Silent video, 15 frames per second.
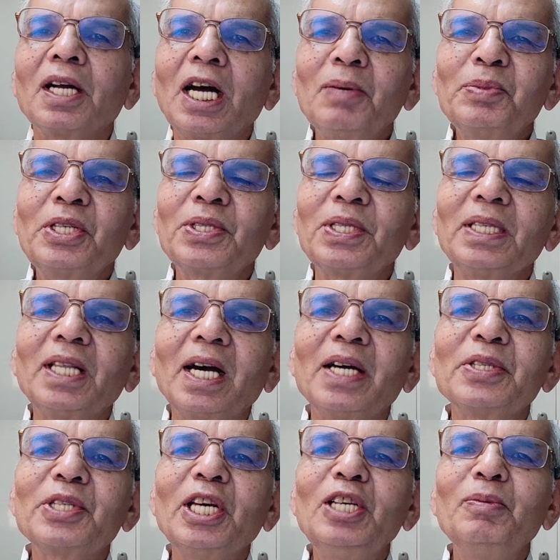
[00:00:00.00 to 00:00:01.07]
राम से सीता
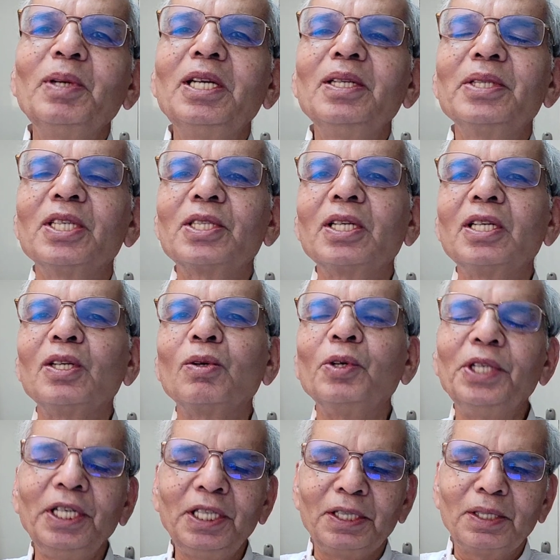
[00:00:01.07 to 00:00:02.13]
ऐसे ही मिली जैसे कि
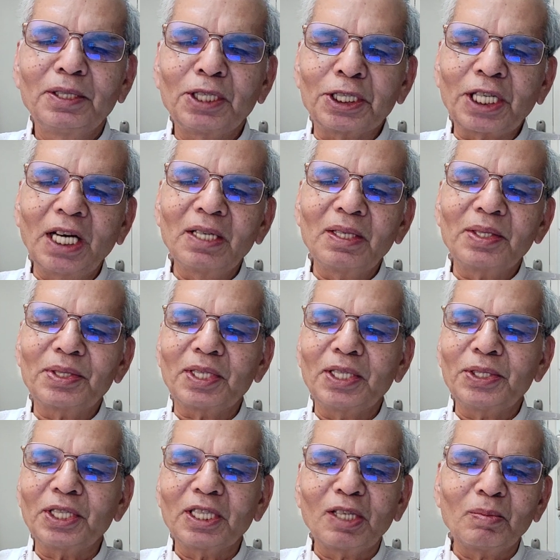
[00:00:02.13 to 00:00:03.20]
रोहिणी शशांक
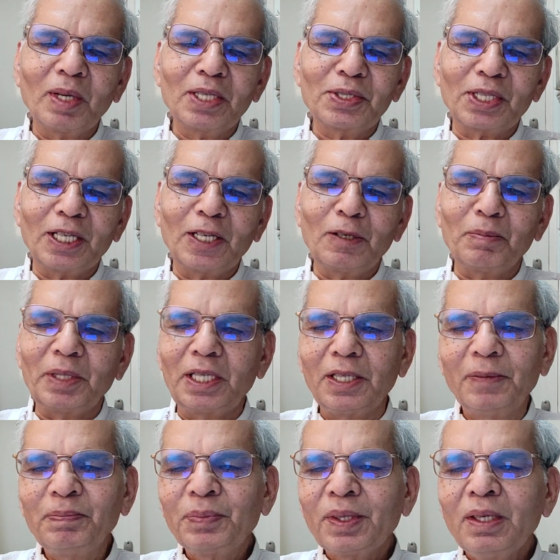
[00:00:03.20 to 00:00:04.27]
से चंद्रमा से
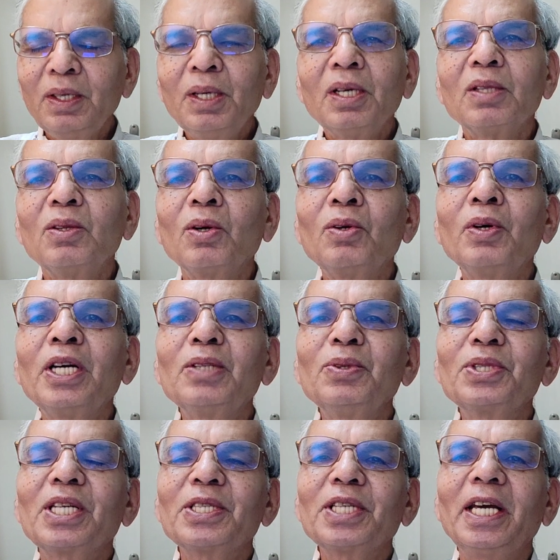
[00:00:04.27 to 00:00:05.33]
मिली दोनों एक
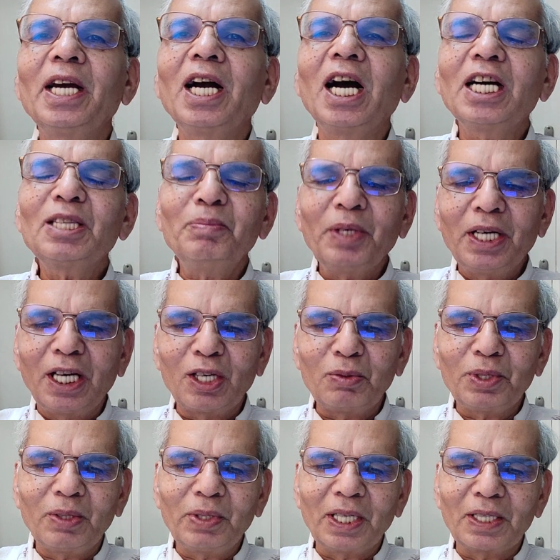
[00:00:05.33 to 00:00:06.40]
दूसरे से एकात्म का
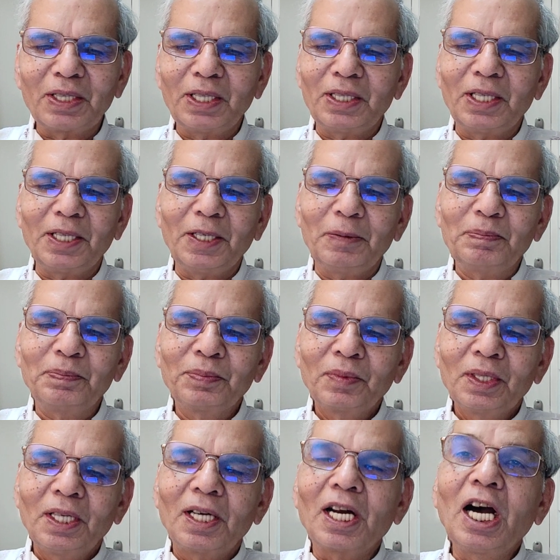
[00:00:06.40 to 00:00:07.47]
अनुभव करते थे
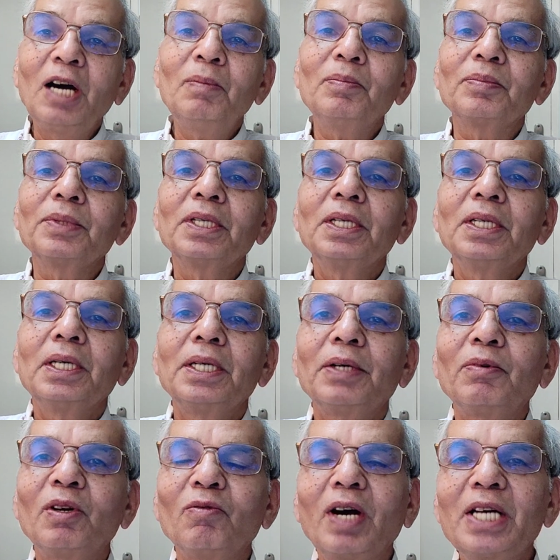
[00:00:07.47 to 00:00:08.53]
राम
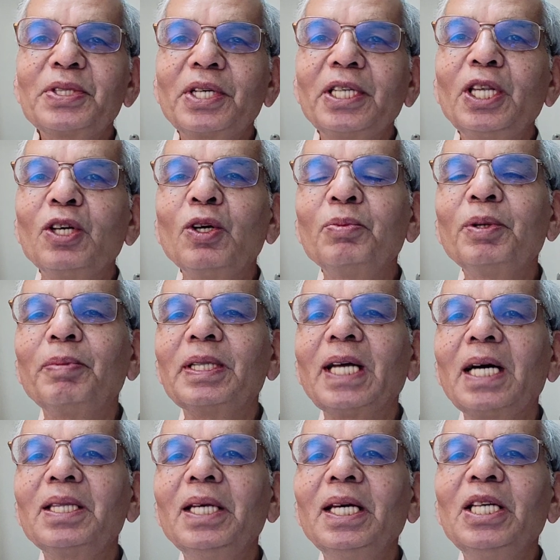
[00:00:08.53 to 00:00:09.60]
वनवास के दिनों में
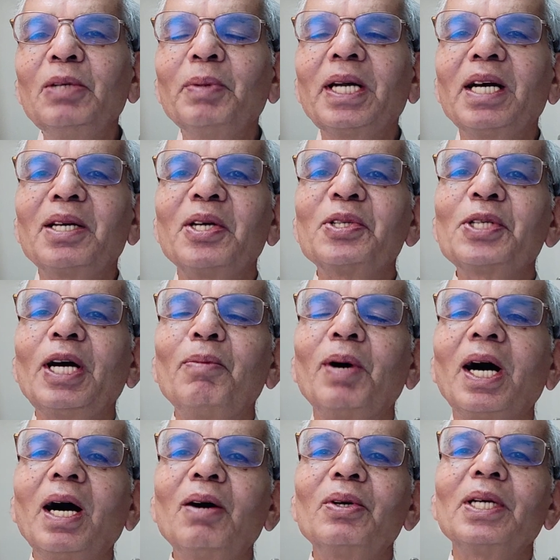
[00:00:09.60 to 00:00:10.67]
बताते हैं कि मेरा कैसा
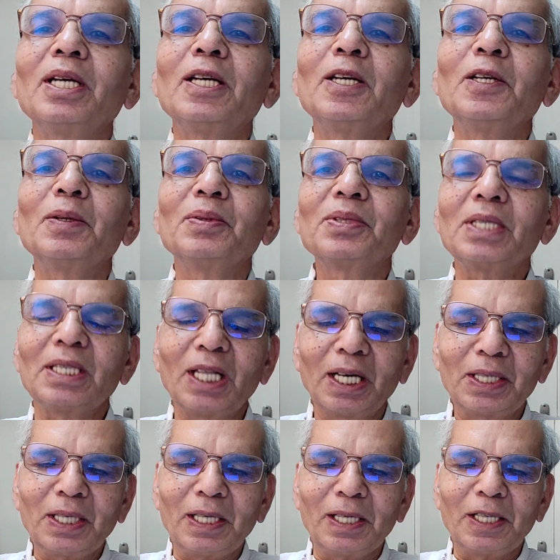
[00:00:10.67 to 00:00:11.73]
भाव है
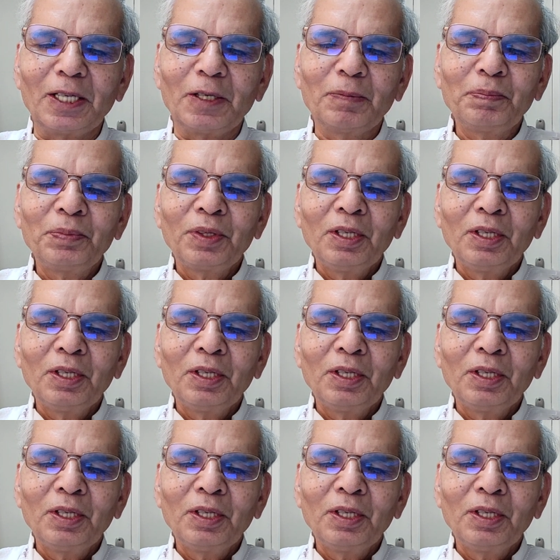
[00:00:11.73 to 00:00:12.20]
सीता के लिए